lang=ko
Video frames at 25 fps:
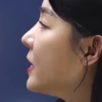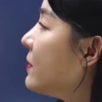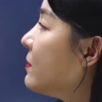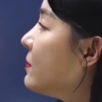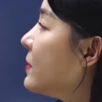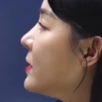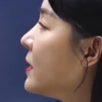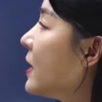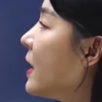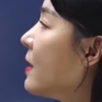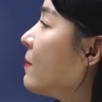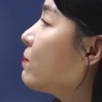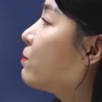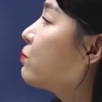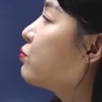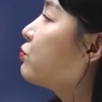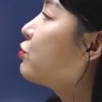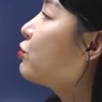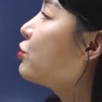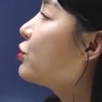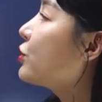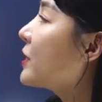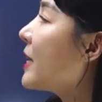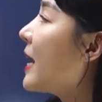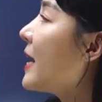의미의
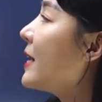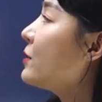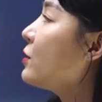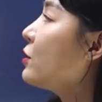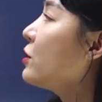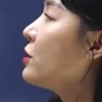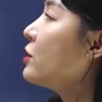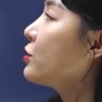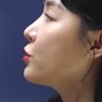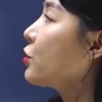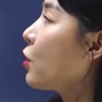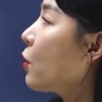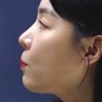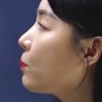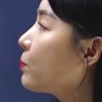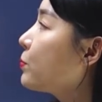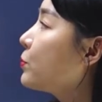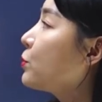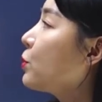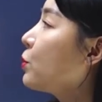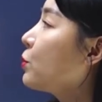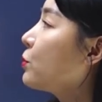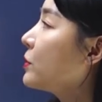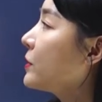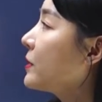부사절
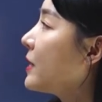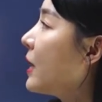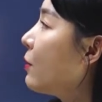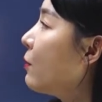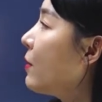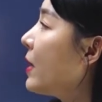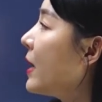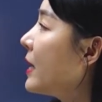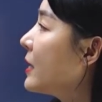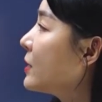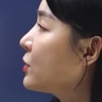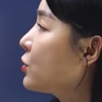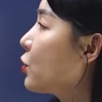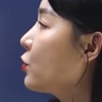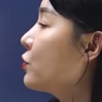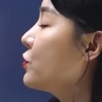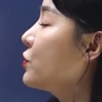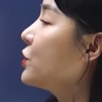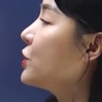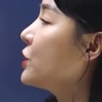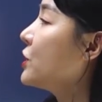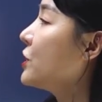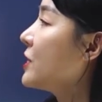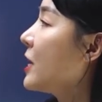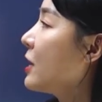접속사와
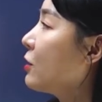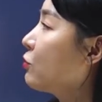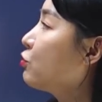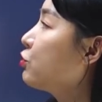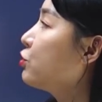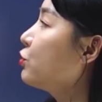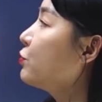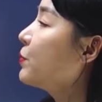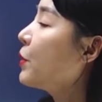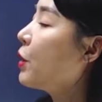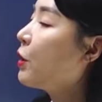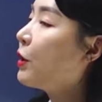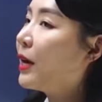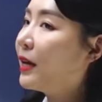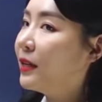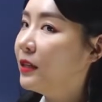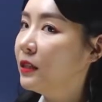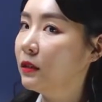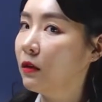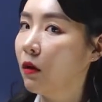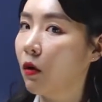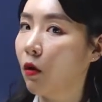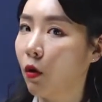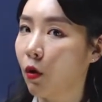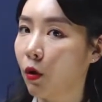전치사
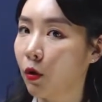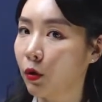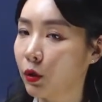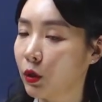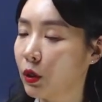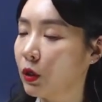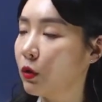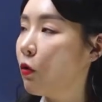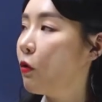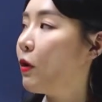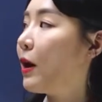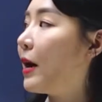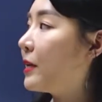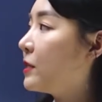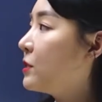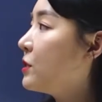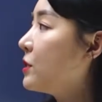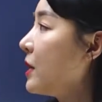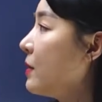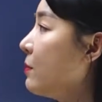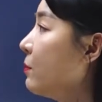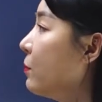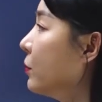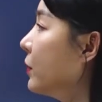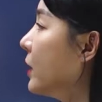구별하는 거 이거
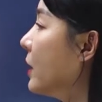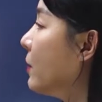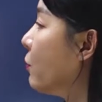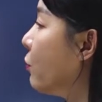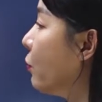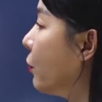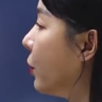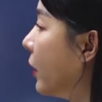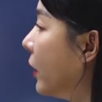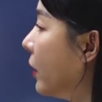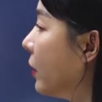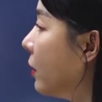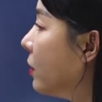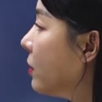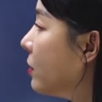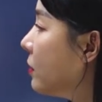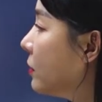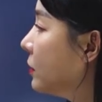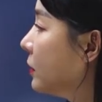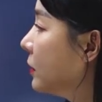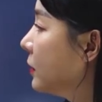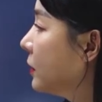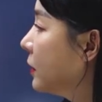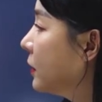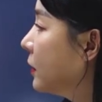같이 한번 해볼게요.
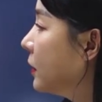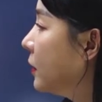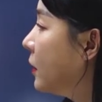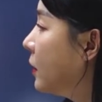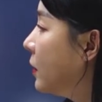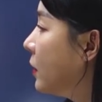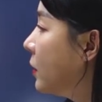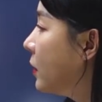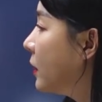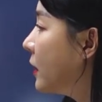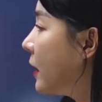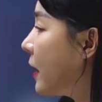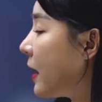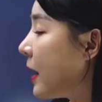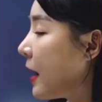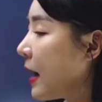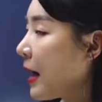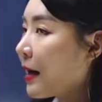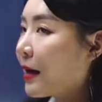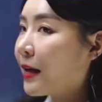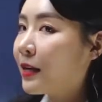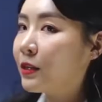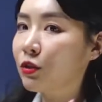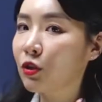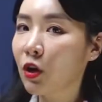
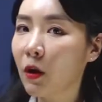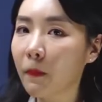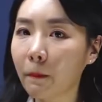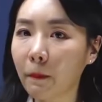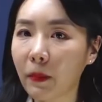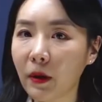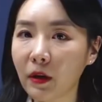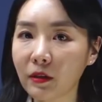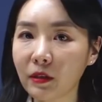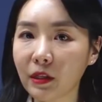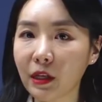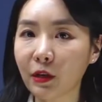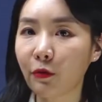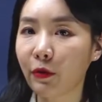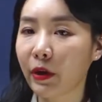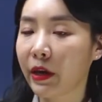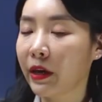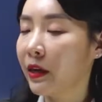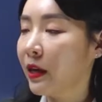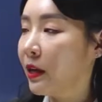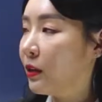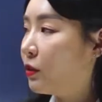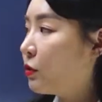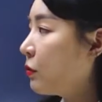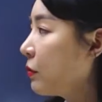아까 첫 번째로
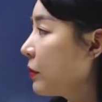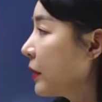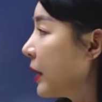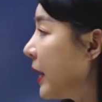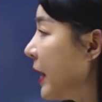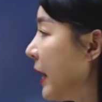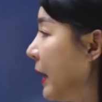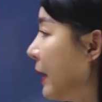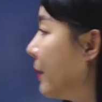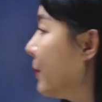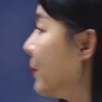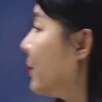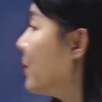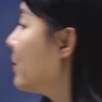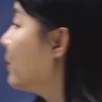얘기했던 게